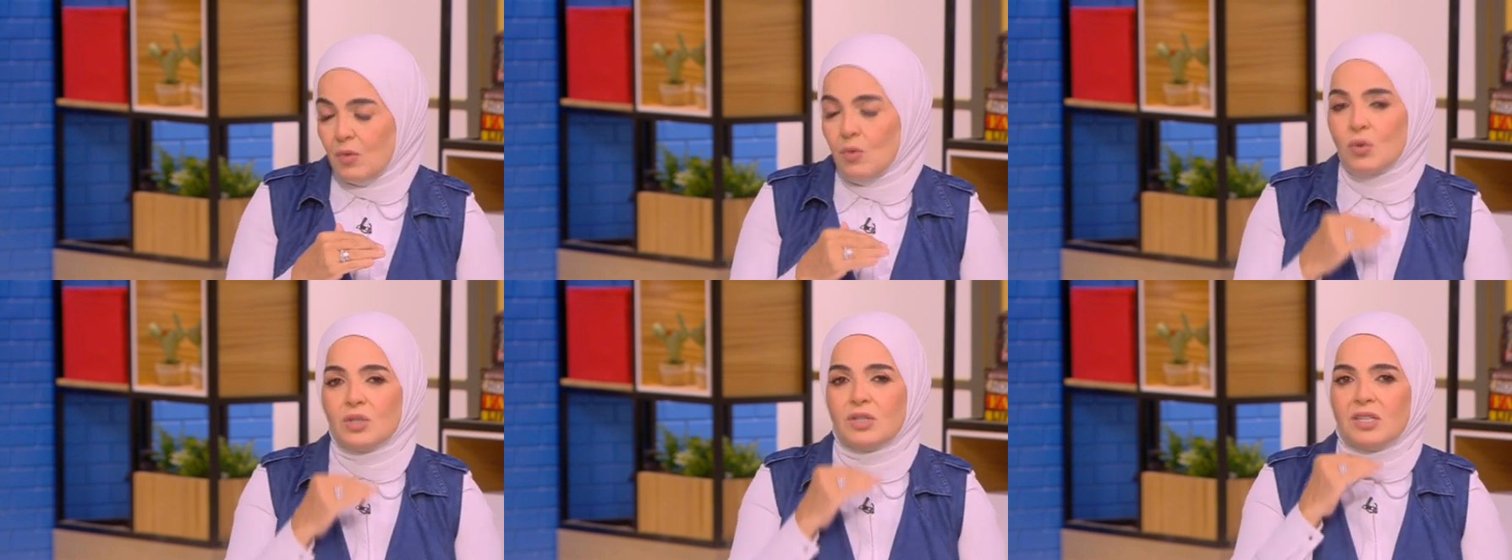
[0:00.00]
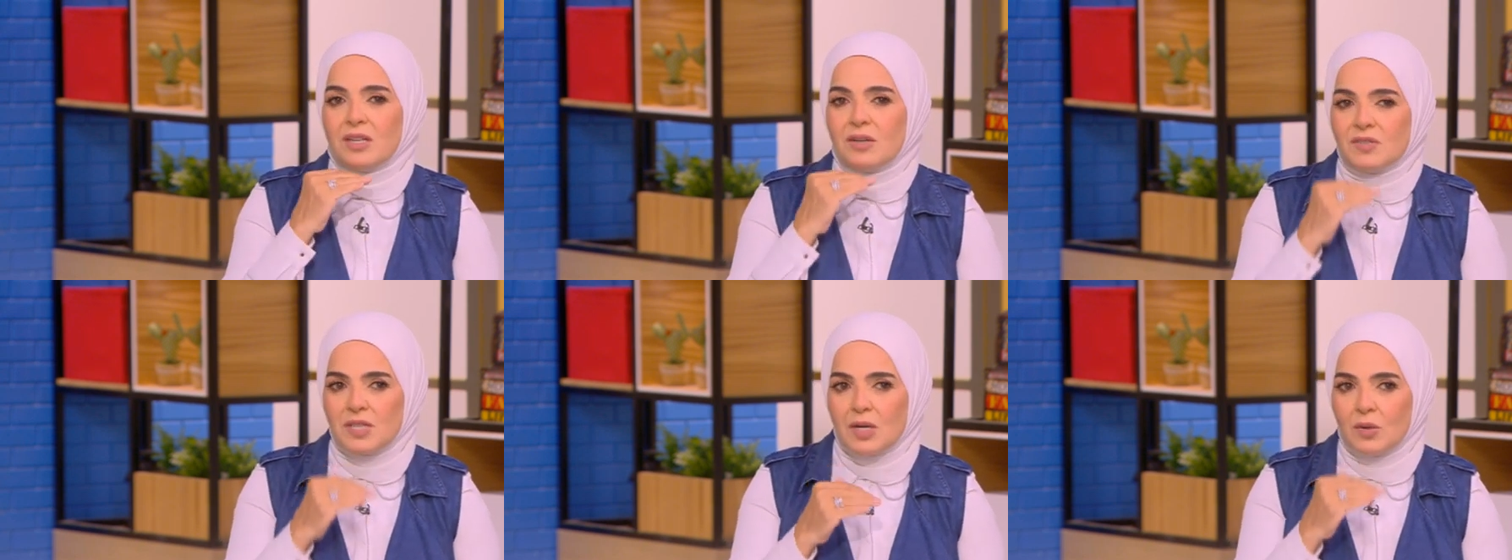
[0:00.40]
وكنت
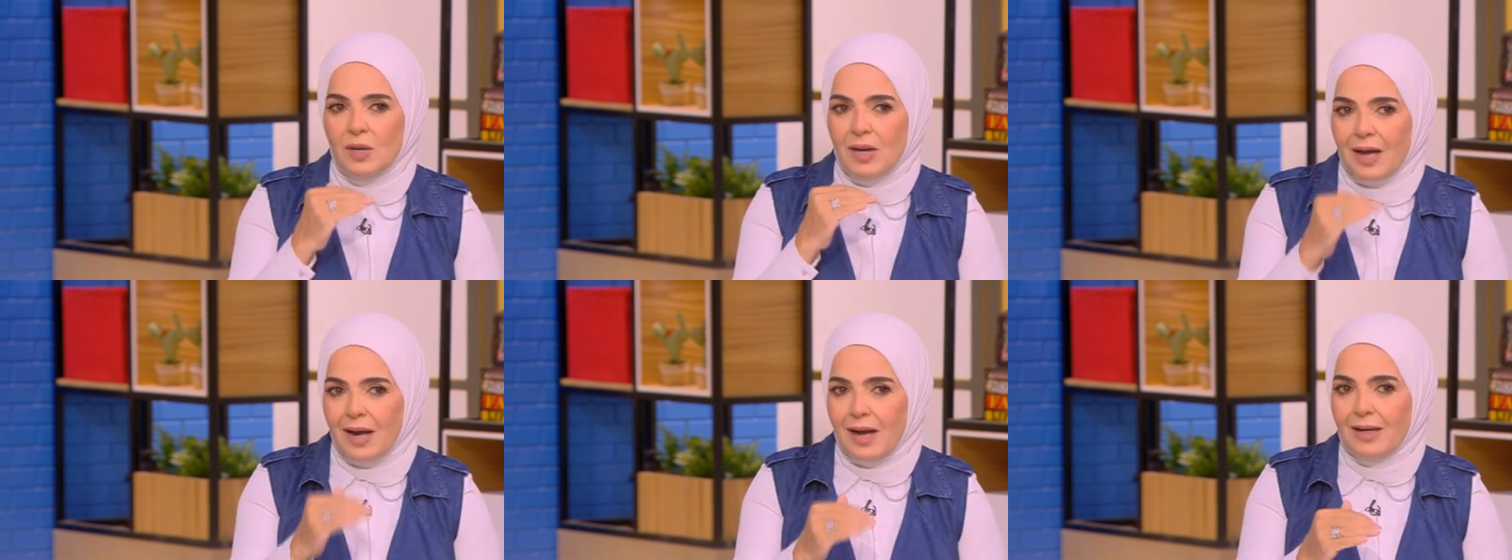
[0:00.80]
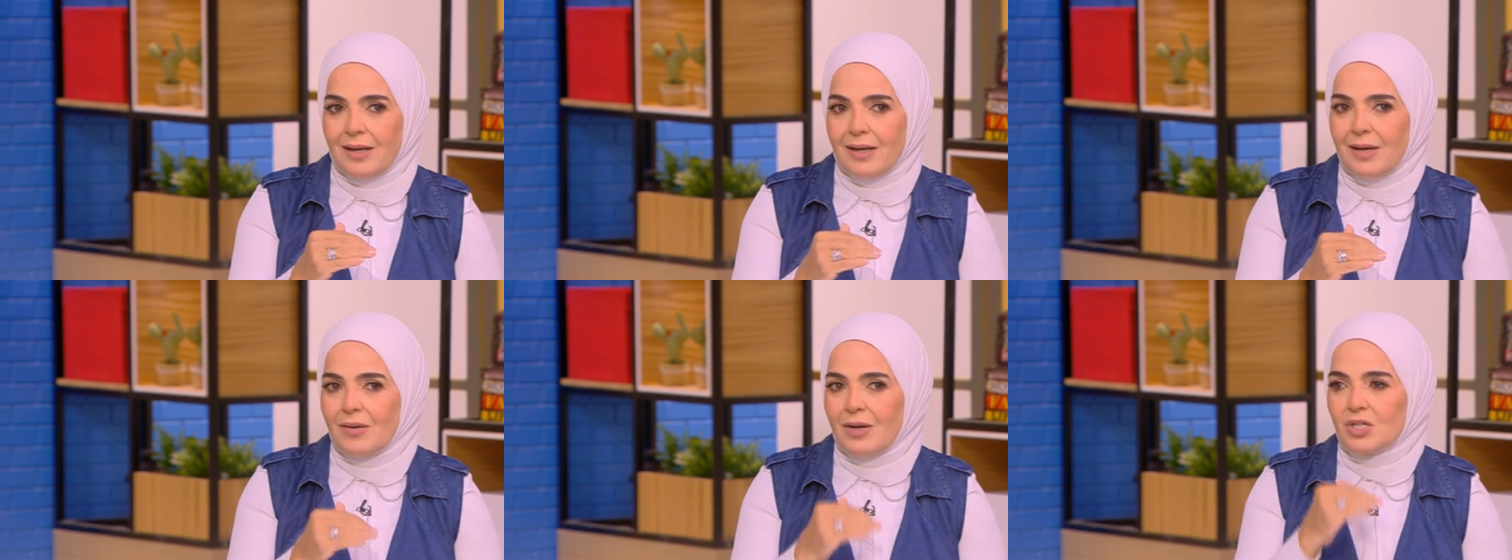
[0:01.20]
نفسي اقولها
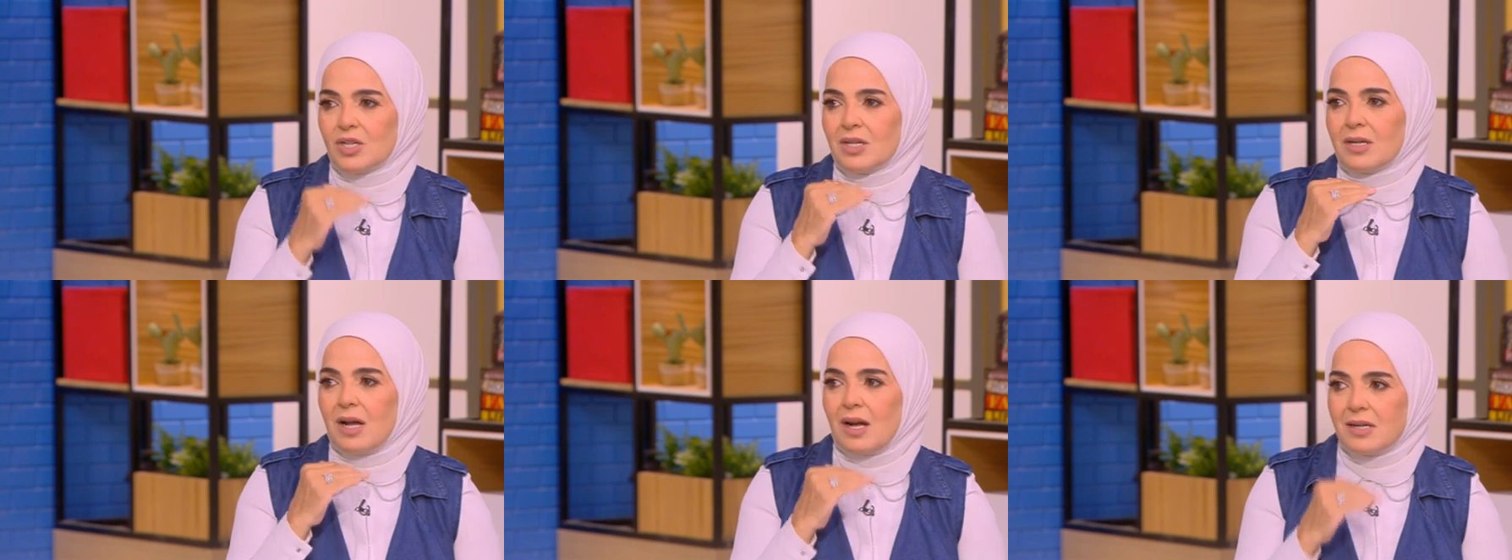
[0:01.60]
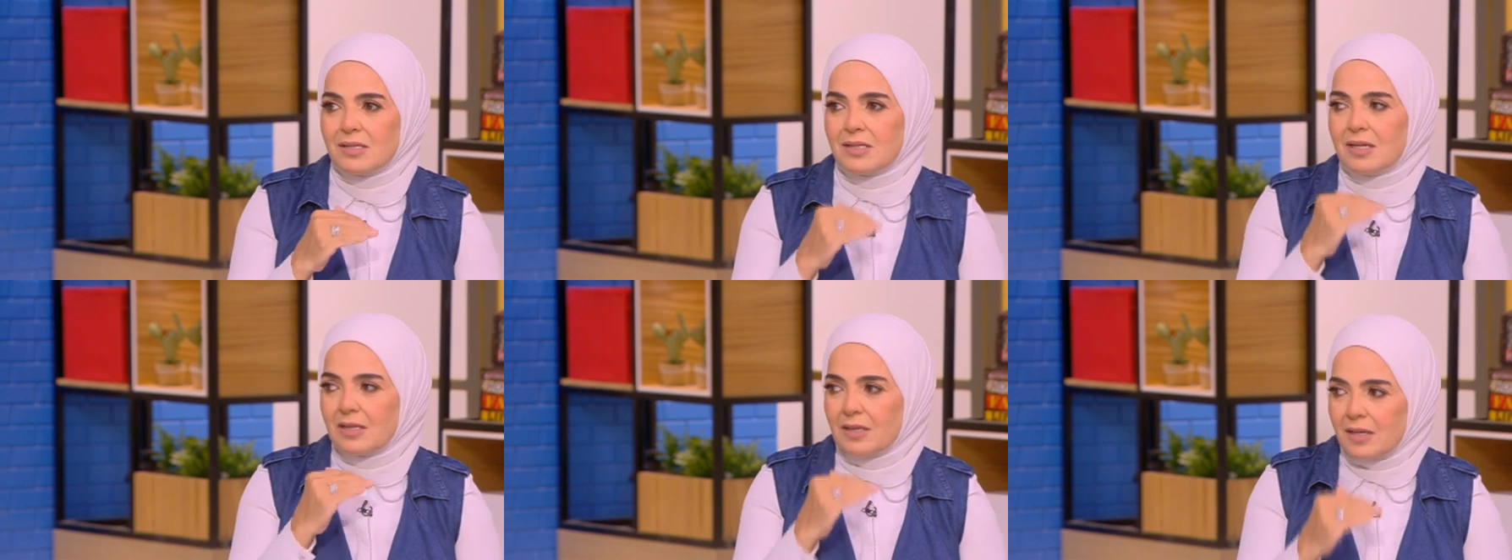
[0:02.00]
على الهوا عشان احذر